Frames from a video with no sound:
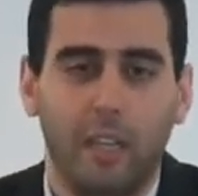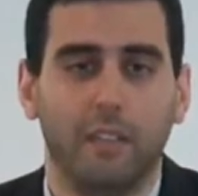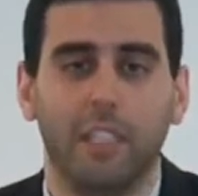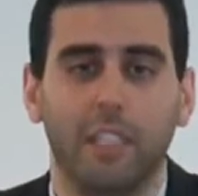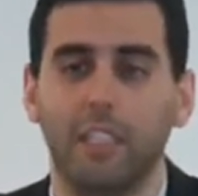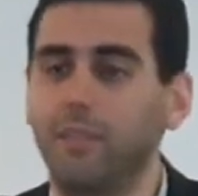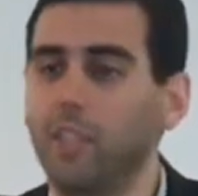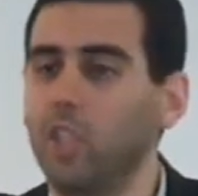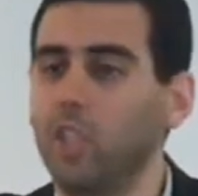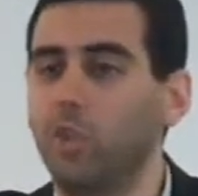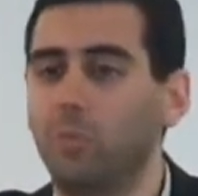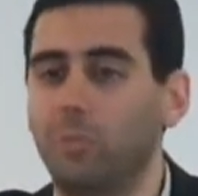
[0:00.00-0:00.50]

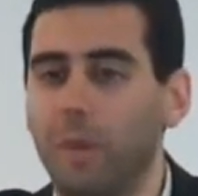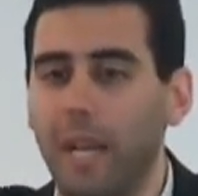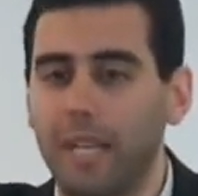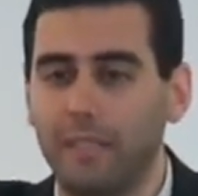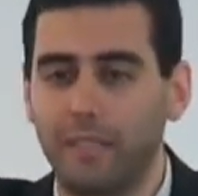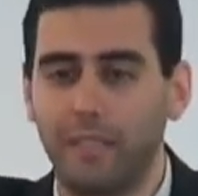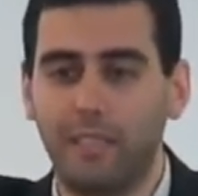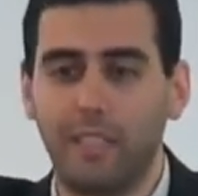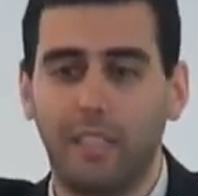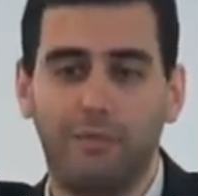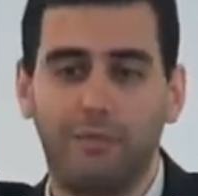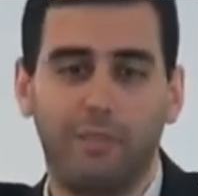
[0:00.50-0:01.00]
Deswegen
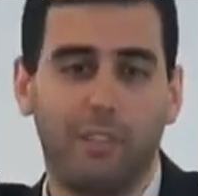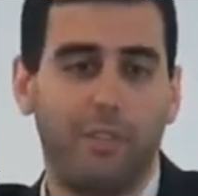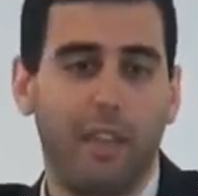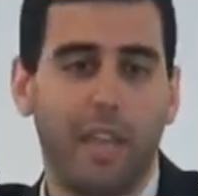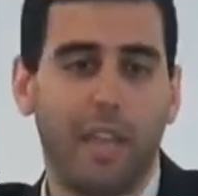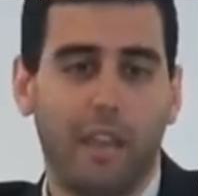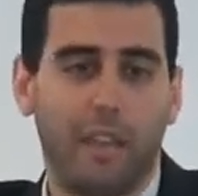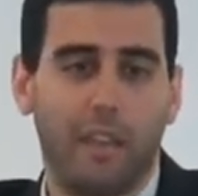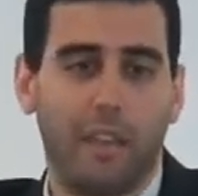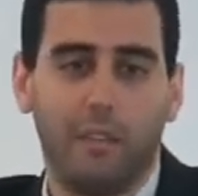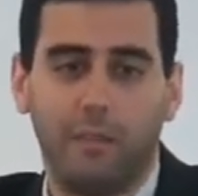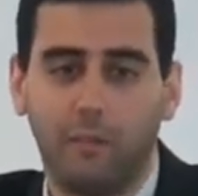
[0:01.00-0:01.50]
schmeiß es einfach
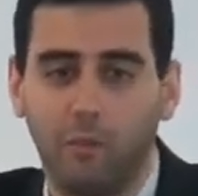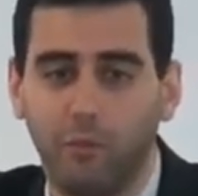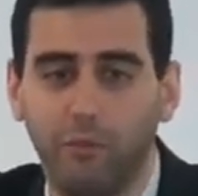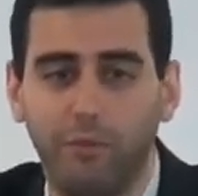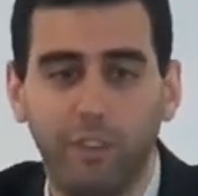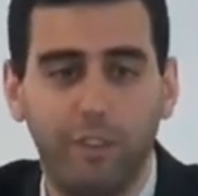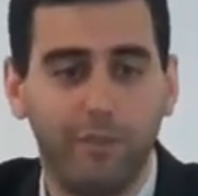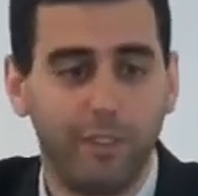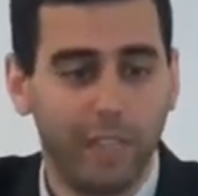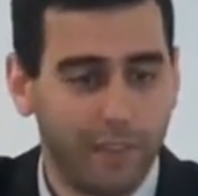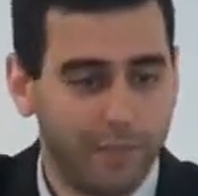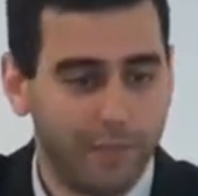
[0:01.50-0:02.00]
weg. Du
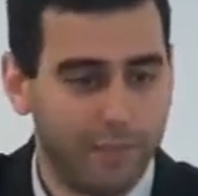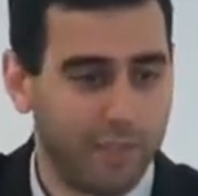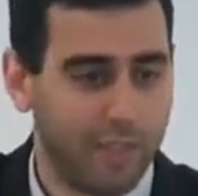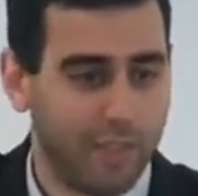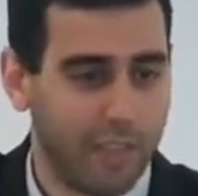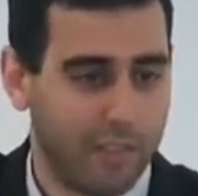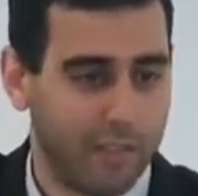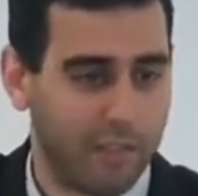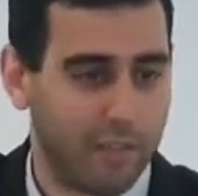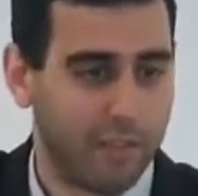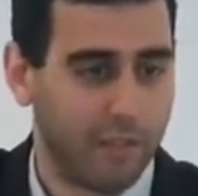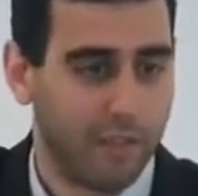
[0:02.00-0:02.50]
verwirfst
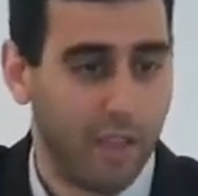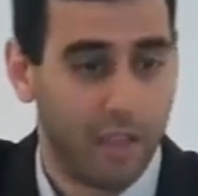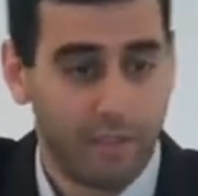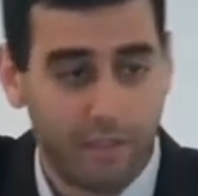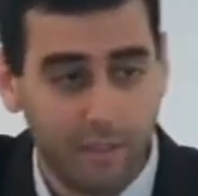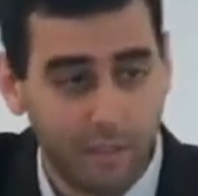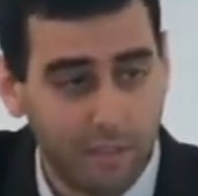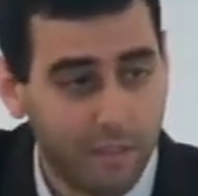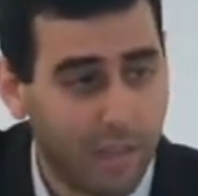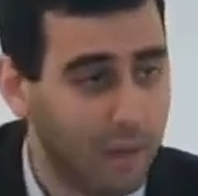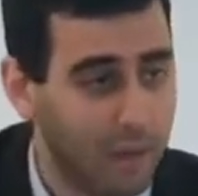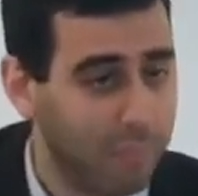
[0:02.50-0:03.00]
es.
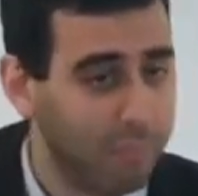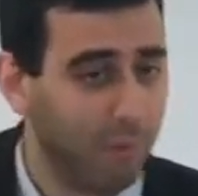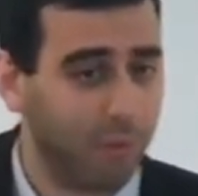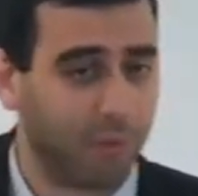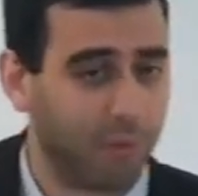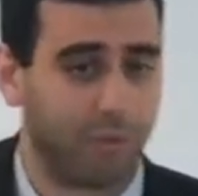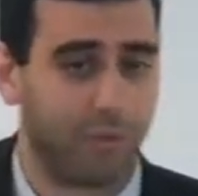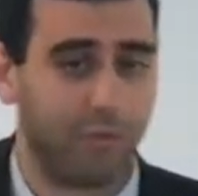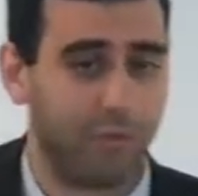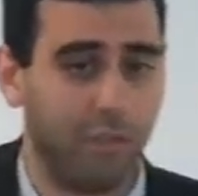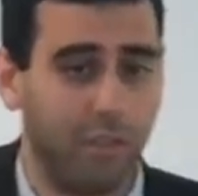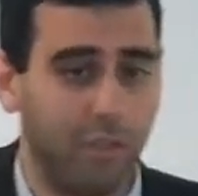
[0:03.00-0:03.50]
Es ist
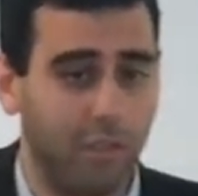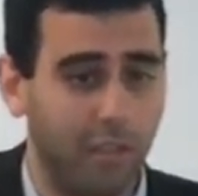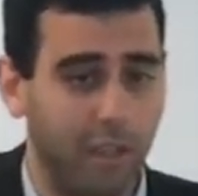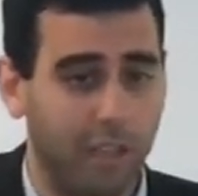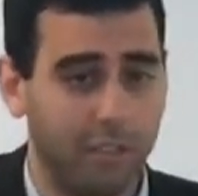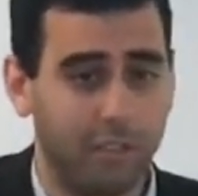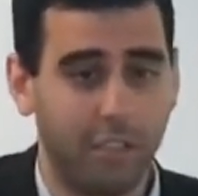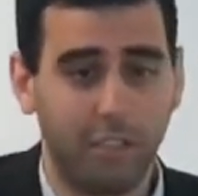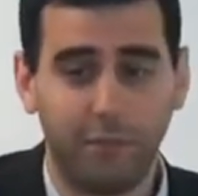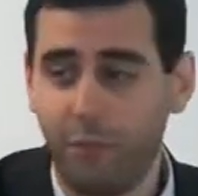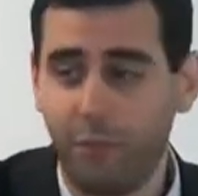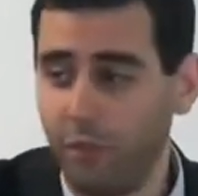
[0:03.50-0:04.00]
kaputt.
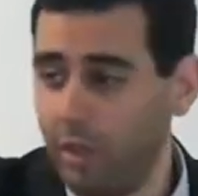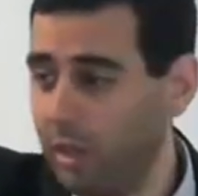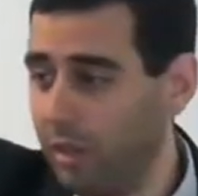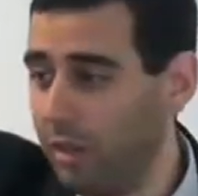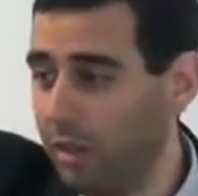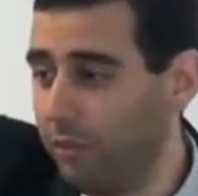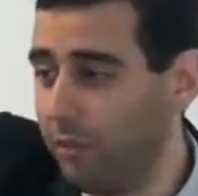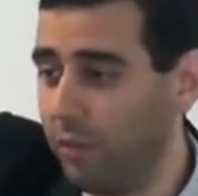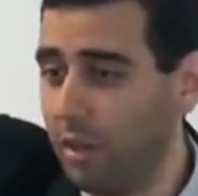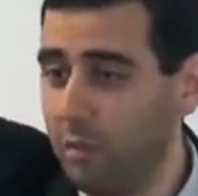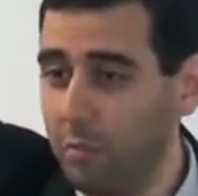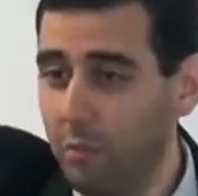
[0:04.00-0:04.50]
Es ist für,
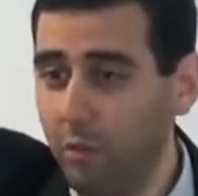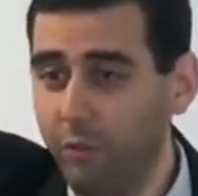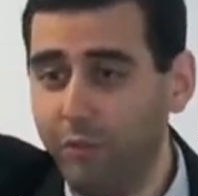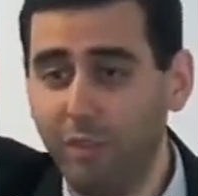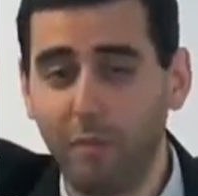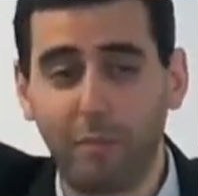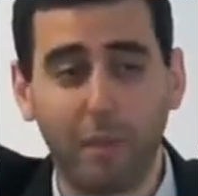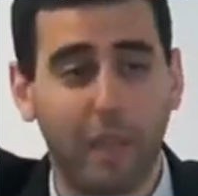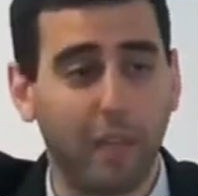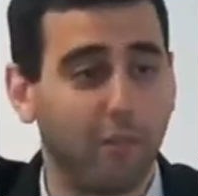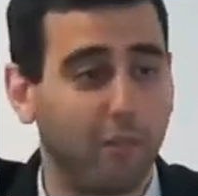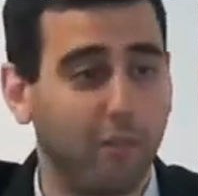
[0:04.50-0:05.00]
den, für die
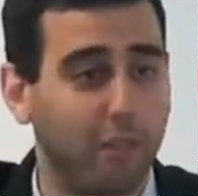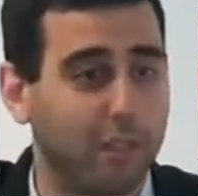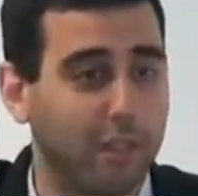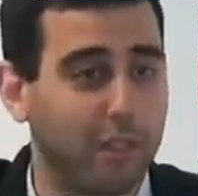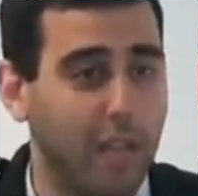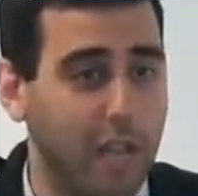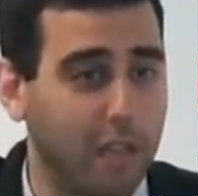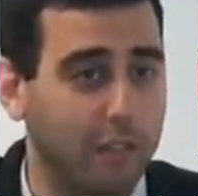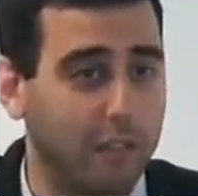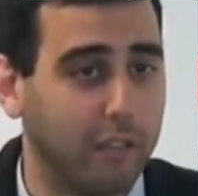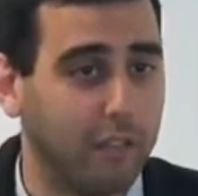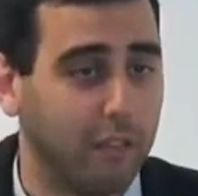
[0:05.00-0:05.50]
Müllverbrennung
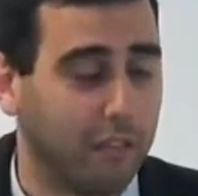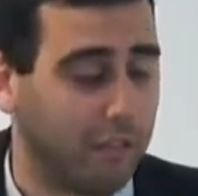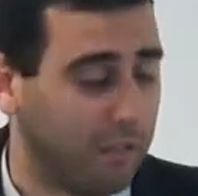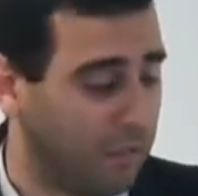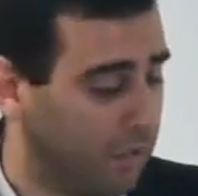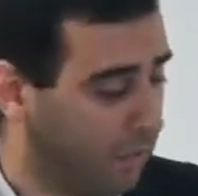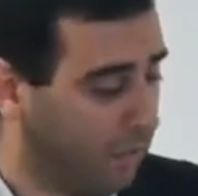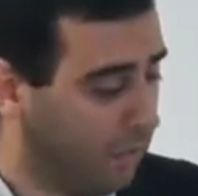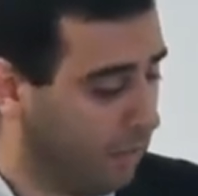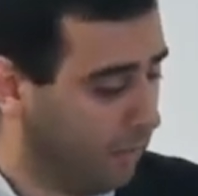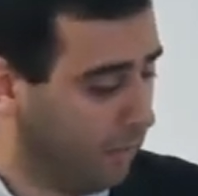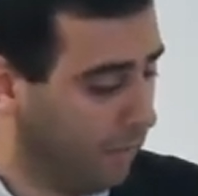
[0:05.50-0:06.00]
gedacht.
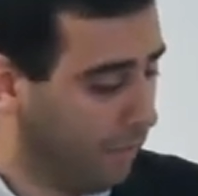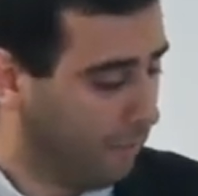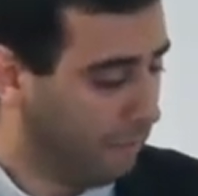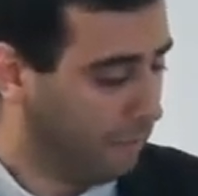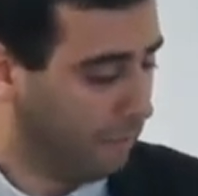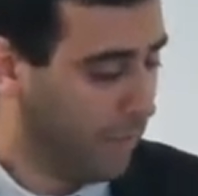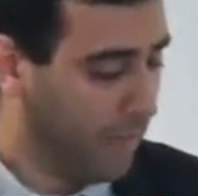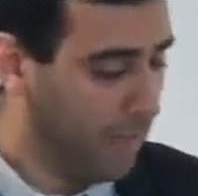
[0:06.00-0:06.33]
Nicht?